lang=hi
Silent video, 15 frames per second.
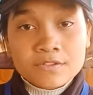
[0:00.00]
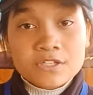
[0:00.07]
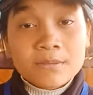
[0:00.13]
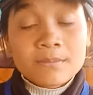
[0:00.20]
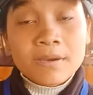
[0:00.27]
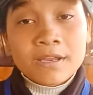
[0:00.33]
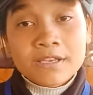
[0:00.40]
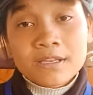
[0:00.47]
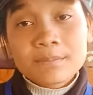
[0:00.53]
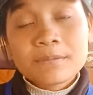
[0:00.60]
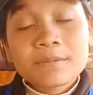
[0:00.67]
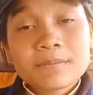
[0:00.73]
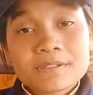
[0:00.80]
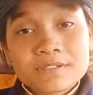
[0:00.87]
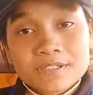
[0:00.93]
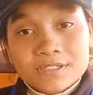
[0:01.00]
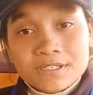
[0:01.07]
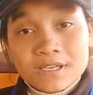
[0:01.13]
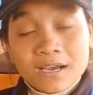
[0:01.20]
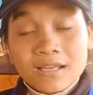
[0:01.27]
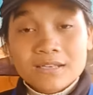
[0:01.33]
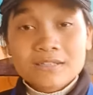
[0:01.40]
जब माँ ने अपने बच्चे
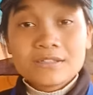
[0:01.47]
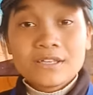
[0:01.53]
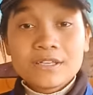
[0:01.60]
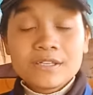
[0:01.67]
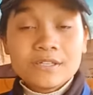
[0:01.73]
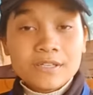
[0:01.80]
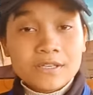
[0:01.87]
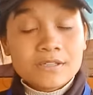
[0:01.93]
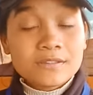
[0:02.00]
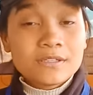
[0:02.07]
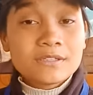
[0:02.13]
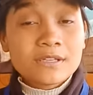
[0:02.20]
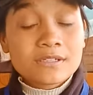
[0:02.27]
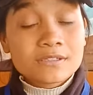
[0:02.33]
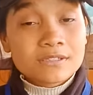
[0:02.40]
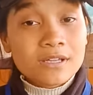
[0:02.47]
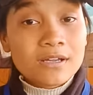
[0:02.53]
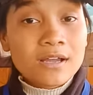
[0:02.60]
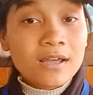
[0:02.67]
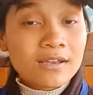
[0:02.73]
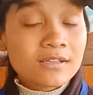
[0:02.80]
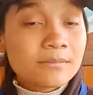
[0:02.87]
की हालत देखी इतनी
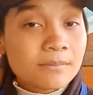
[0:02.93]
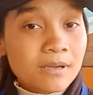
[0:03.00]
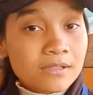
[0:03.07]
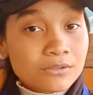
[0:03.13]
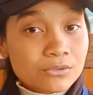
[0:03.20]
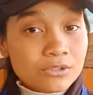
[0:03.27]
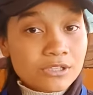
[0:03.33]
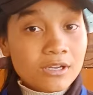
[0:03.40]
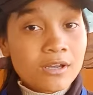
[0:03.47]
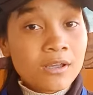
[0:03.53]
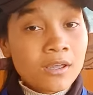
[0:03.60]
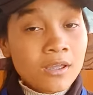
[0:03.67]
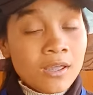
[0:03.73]
दर्दनाक हालत माँ तो क्या